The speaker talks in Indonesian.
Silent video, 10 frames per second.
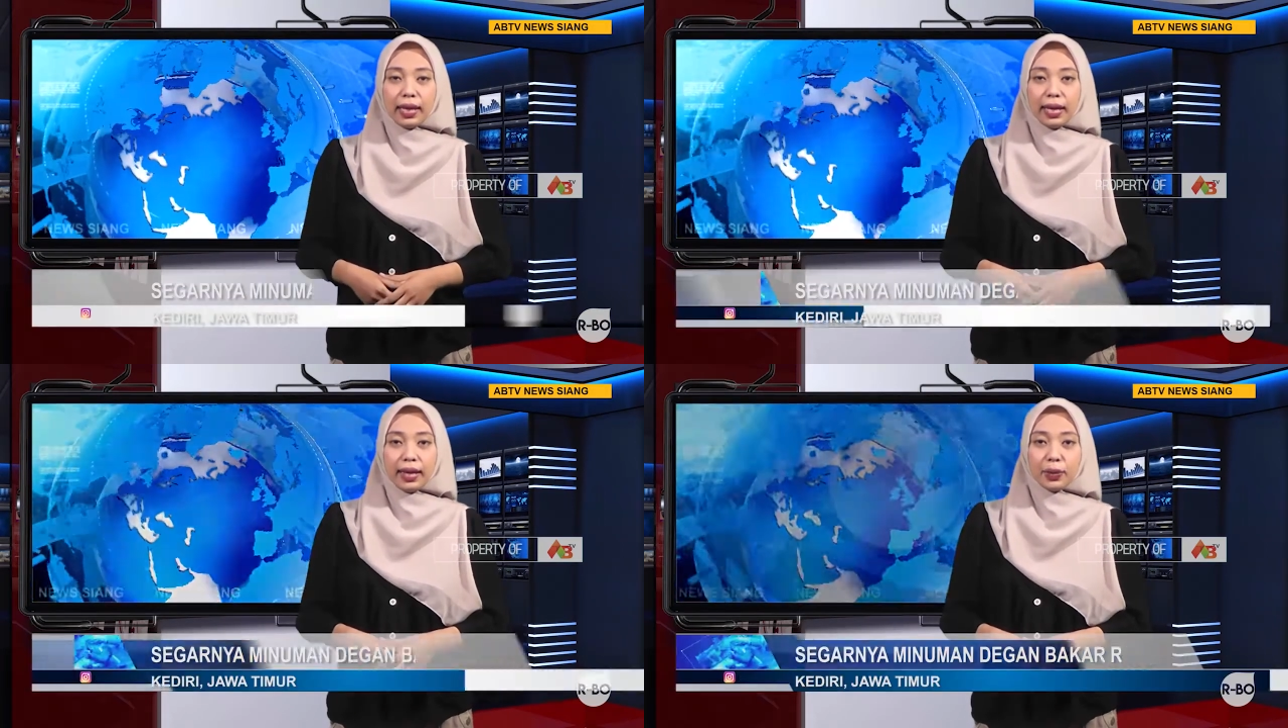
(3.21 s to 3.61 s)

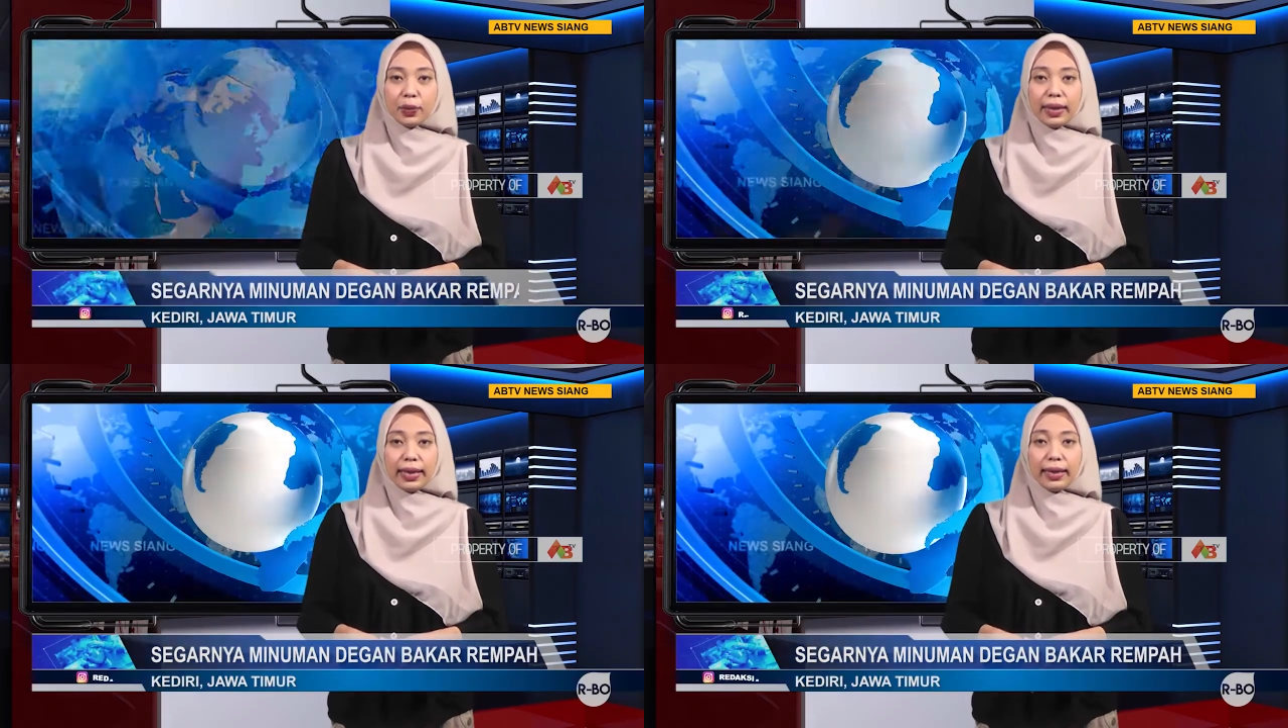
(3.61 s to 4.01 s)

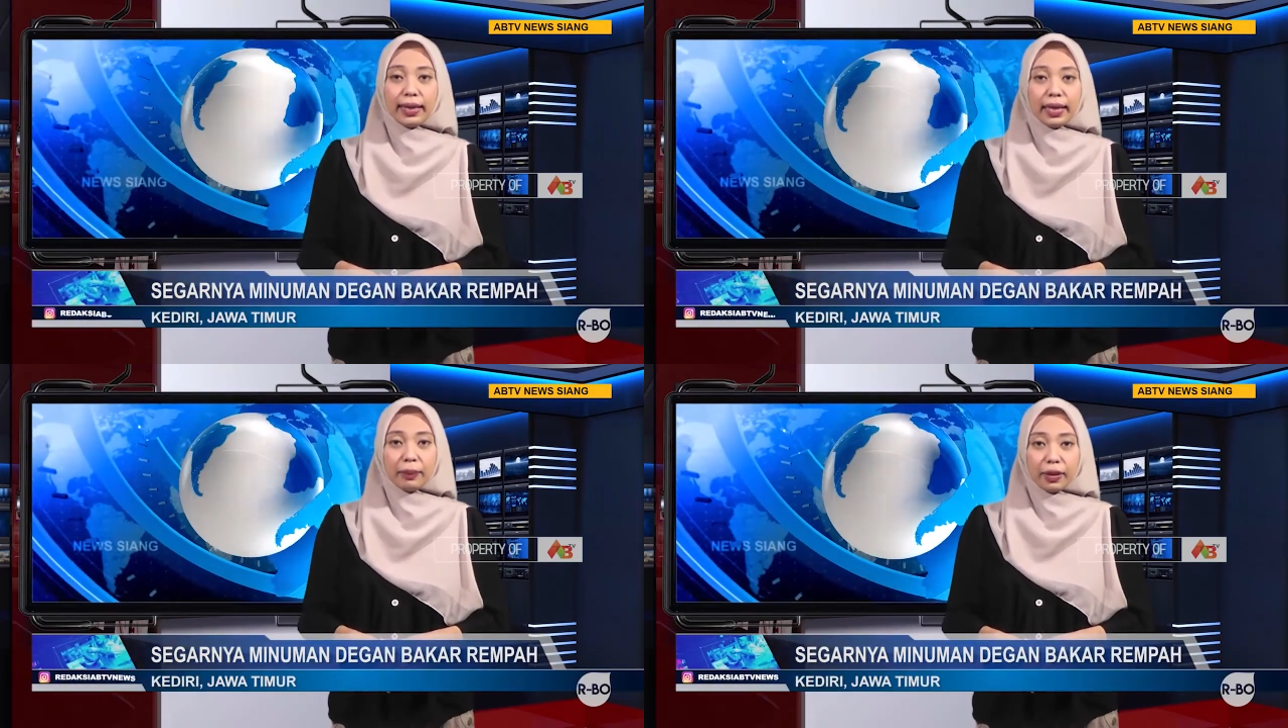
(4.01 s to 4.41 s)
kandungan
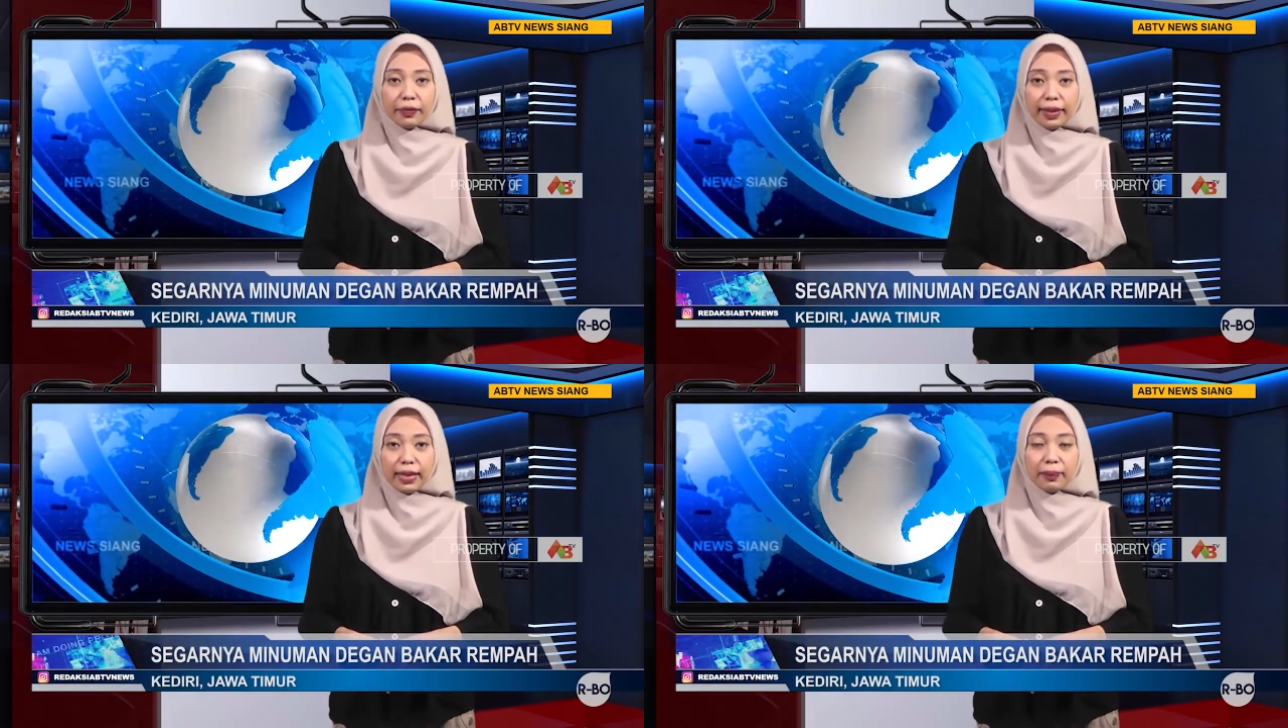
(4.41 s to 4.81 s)
kaya
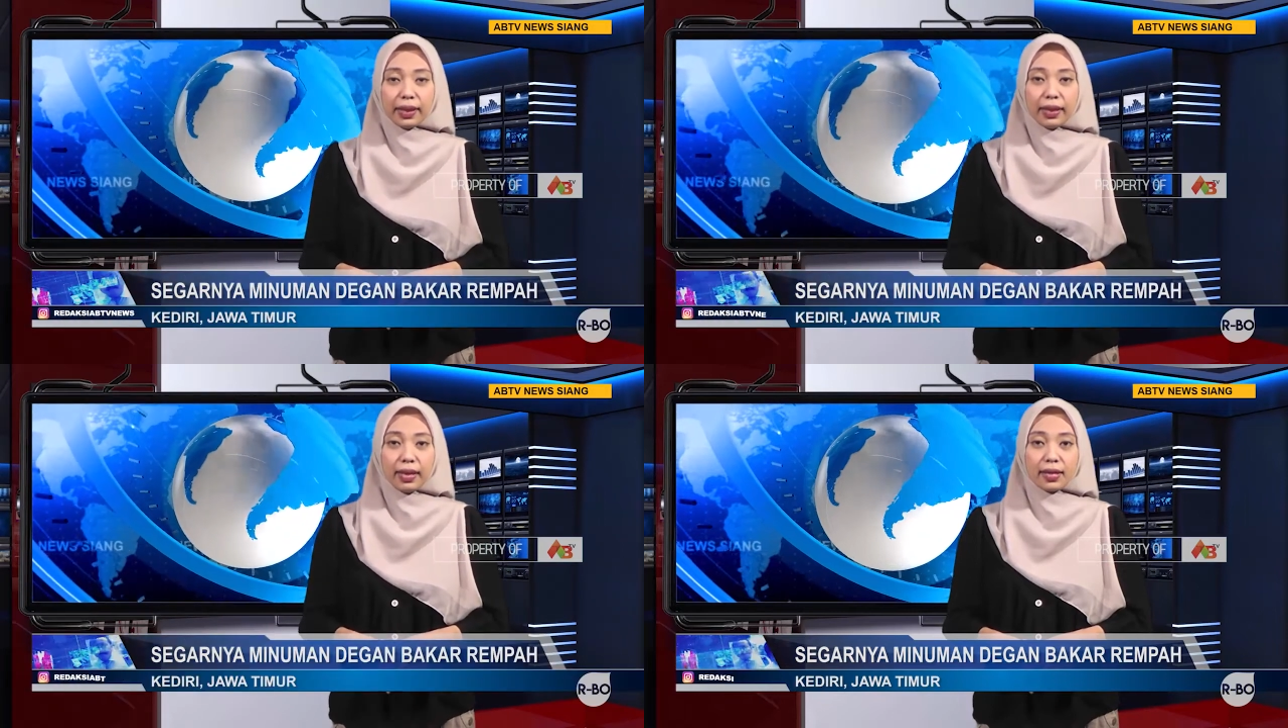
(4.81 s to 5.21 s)
manfaat
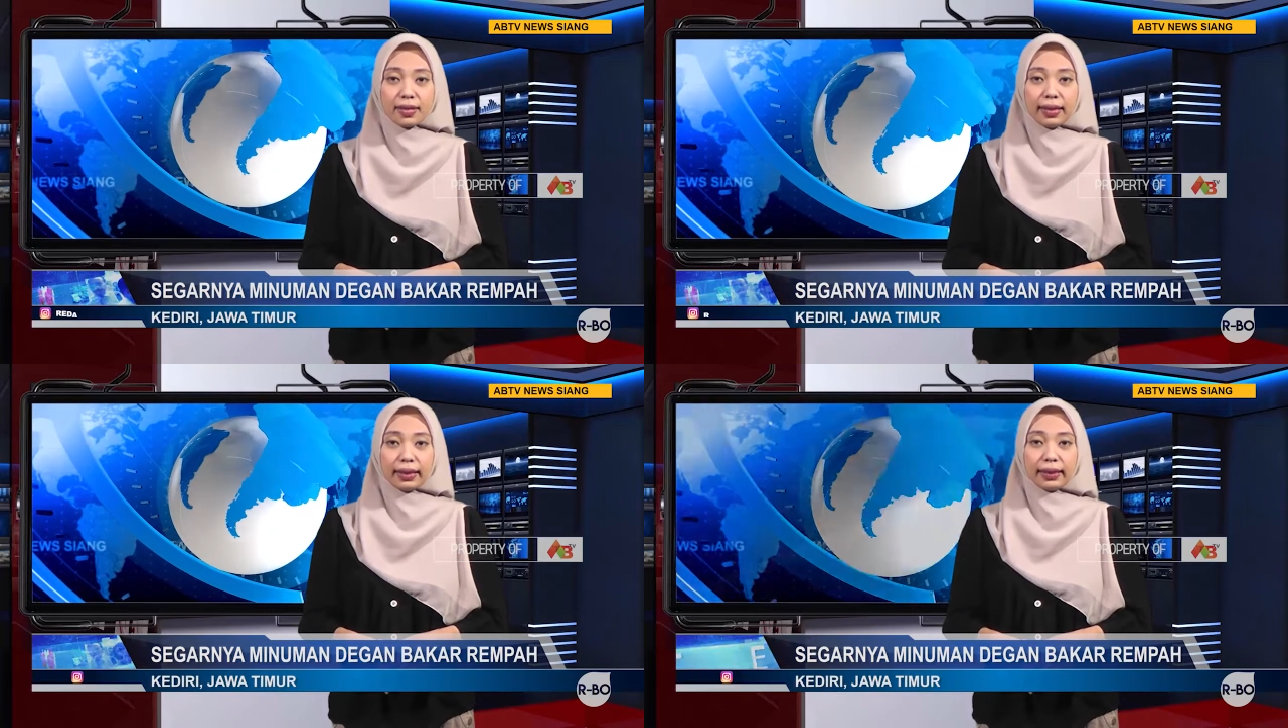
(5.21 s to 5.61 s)
bagi
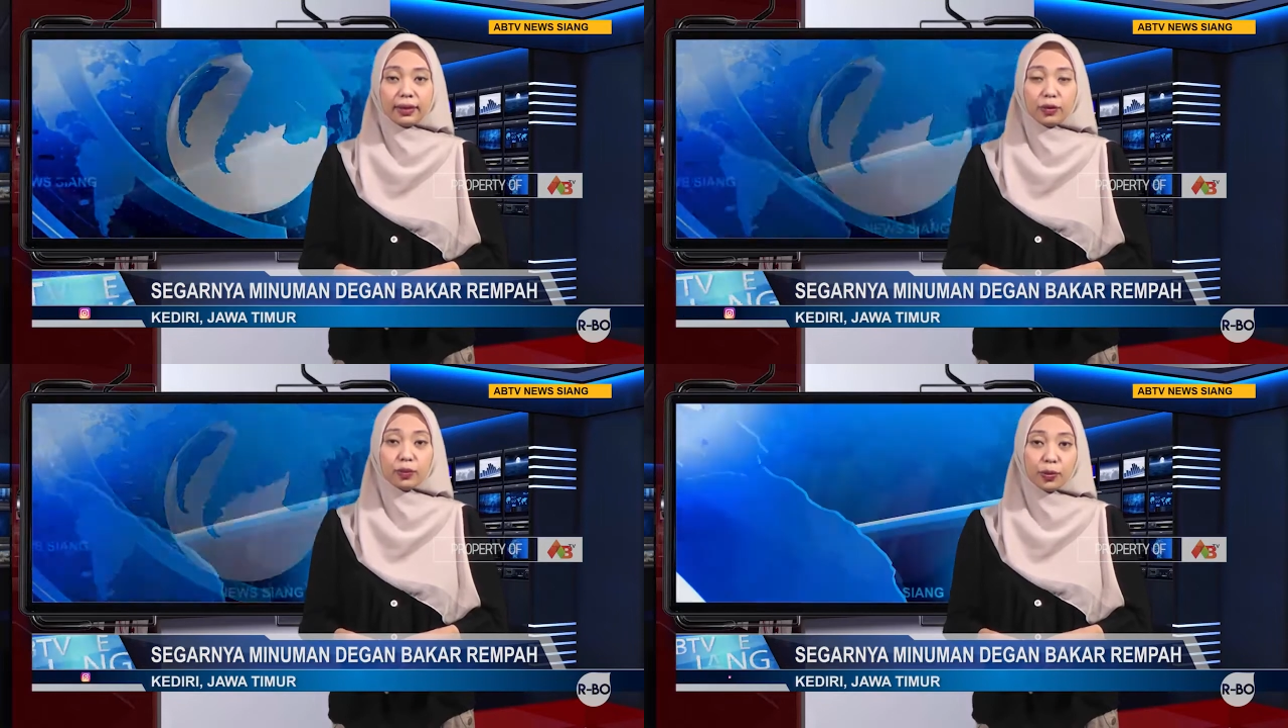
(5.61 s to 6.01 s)
kesehatan
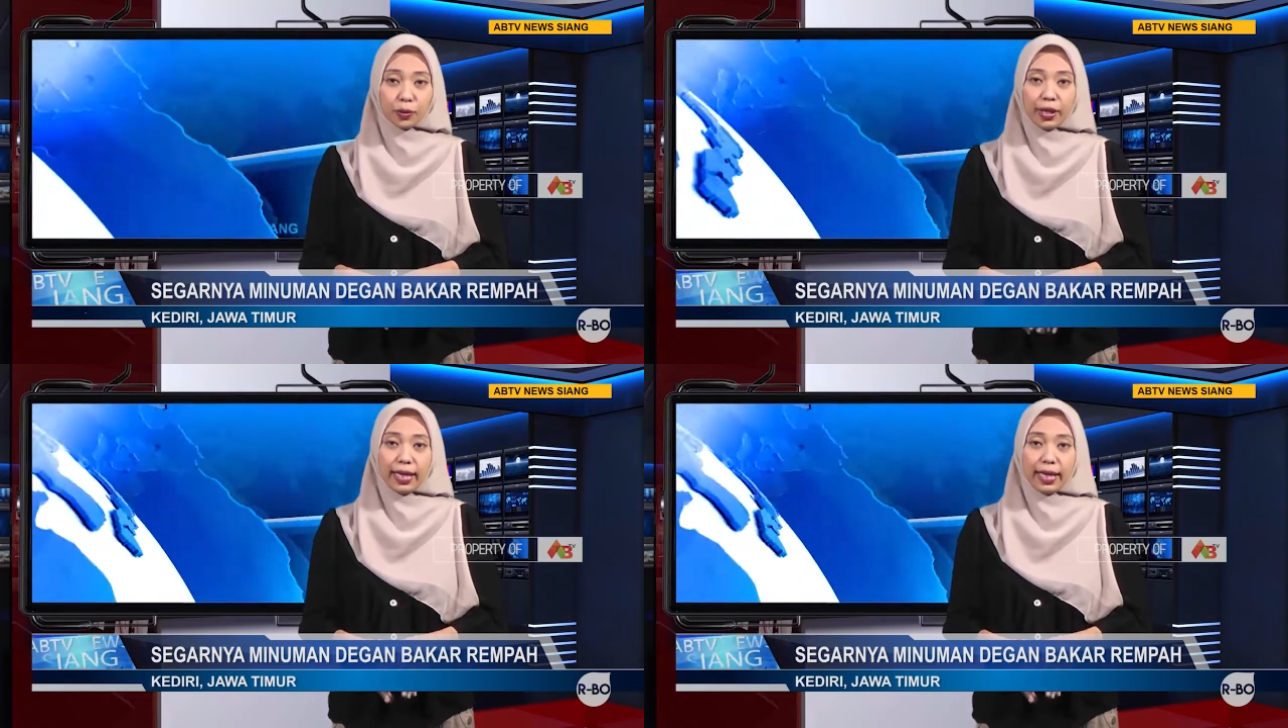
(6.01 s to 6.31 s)
tubuh.